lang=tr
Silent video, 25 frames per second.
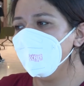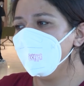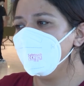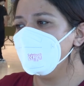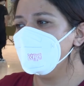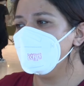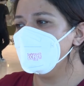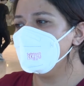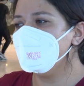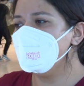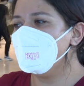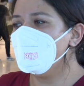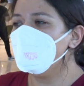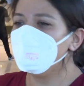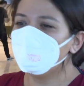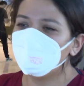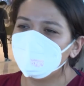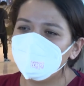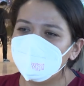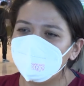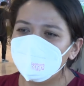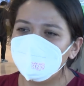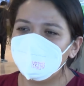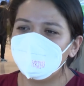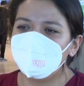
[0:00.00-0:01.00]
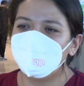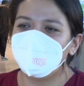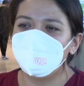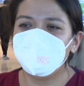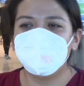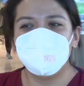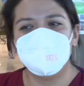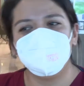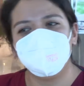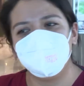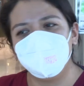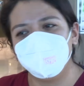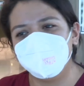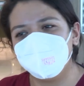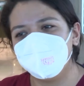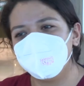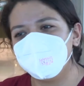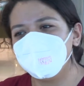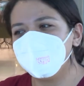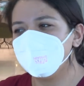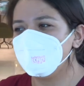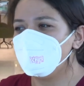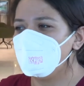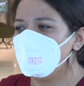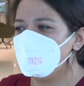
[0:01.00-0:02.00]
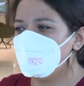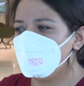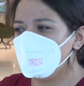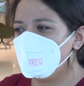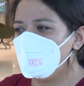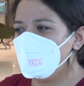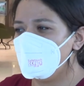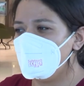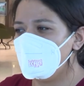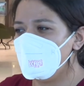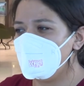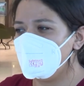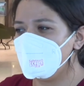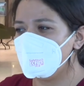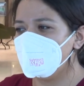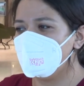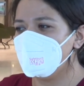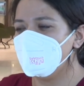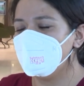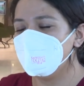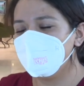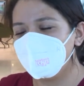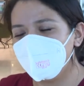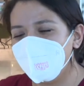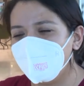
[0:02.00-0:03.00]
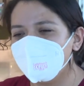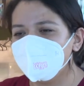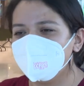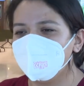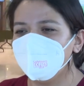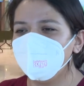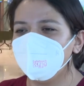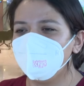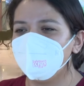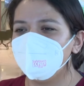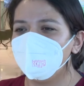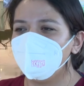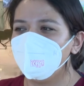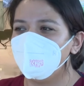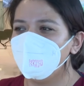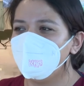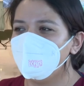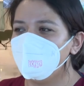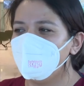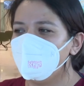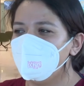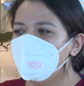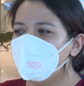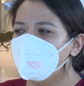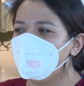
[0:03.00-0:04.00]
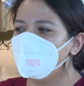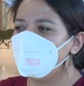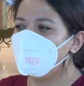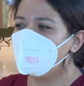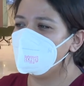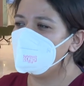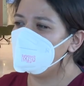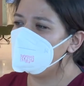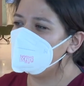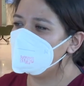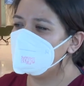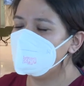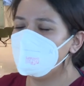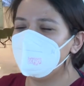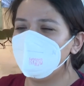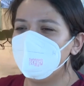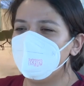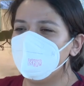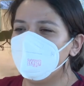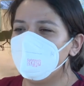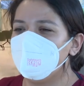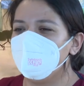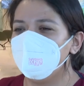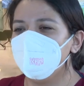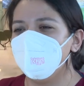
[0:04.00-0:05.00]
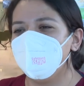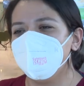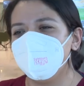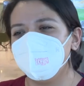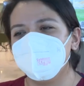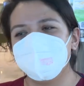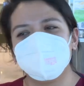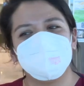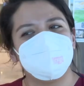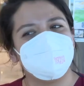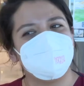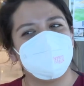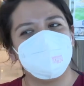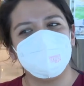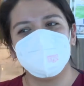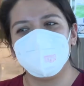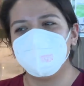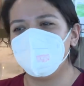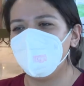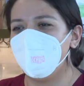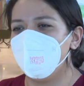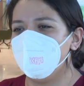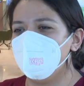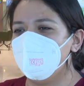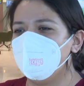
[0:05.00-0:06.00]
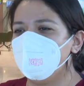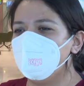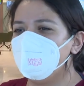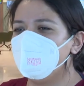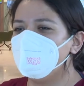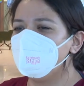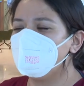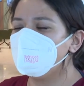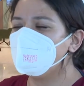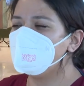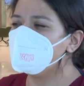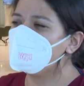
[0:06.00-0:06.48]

E, özledik, gidemiyoruz psikolojik olarak, yıprandık. E, ama dediğim gibi biz yine devam ediyoruz.